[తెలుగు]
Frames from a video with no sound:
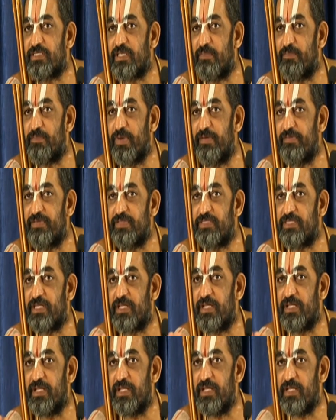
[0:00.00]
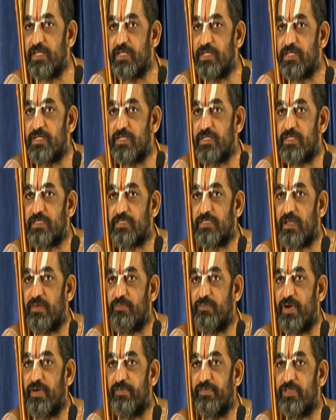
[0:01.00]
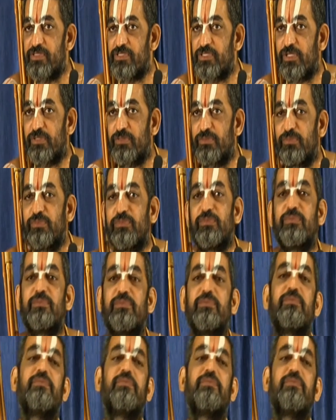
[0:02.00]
సంభవించనే సంభవించదు